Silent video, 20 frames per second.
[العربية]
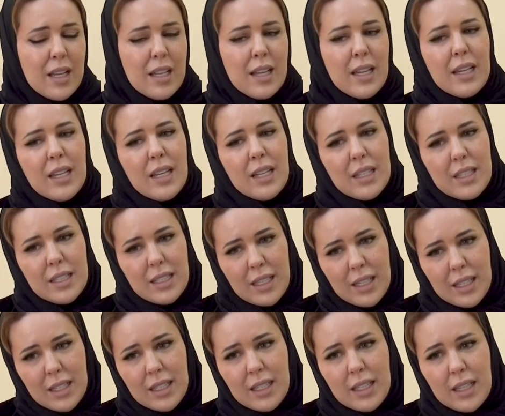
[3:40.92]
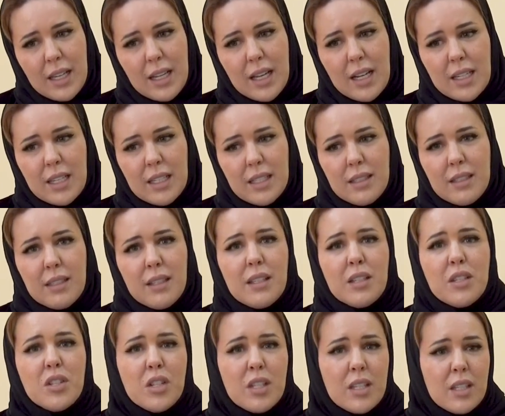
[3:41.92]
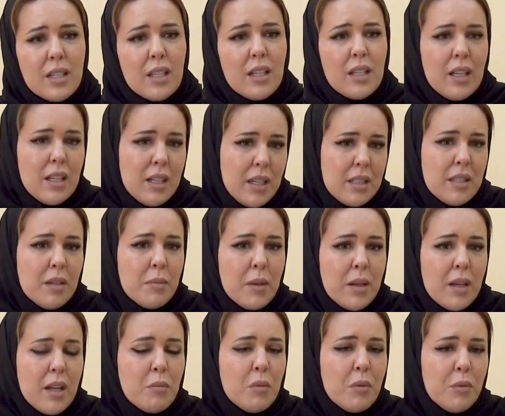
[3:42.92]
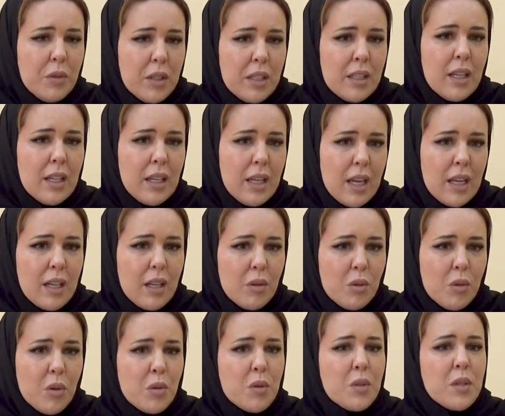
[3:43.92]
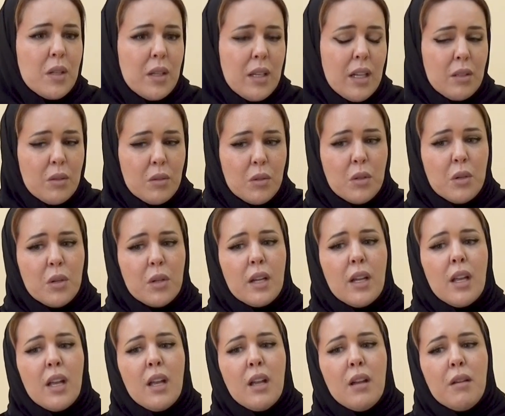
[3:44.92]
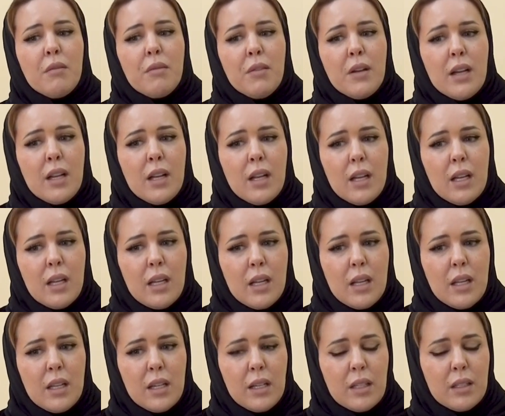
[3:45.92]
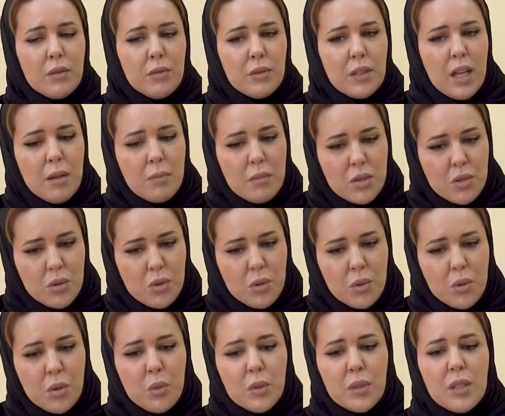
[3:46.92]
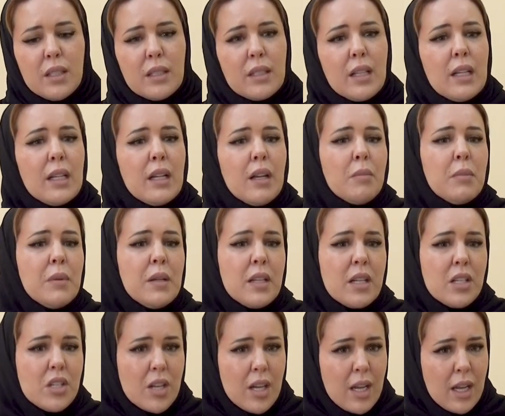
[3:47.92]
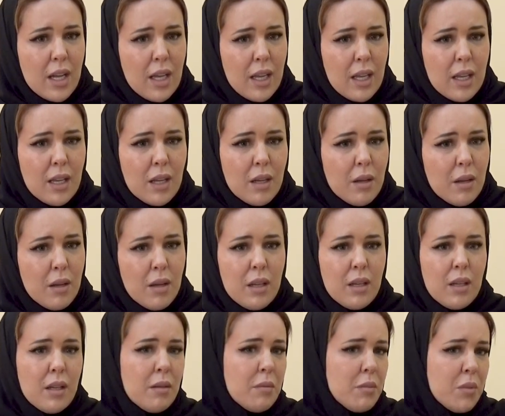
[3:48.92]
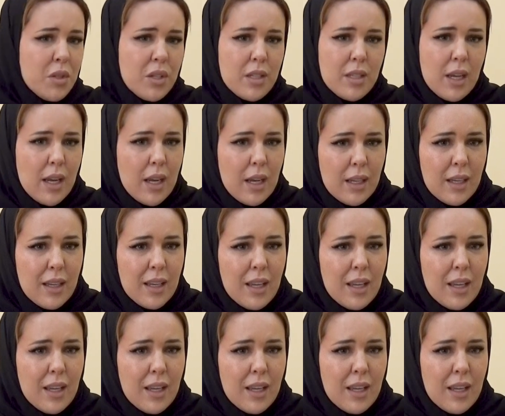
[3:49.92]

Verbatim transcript: لكن كانت جدا أنا أعتبرها مفيدة لأهل الخور وسكان الخور فأنك تفتح مشروع وتنطلق بنجاح آه، مش سهل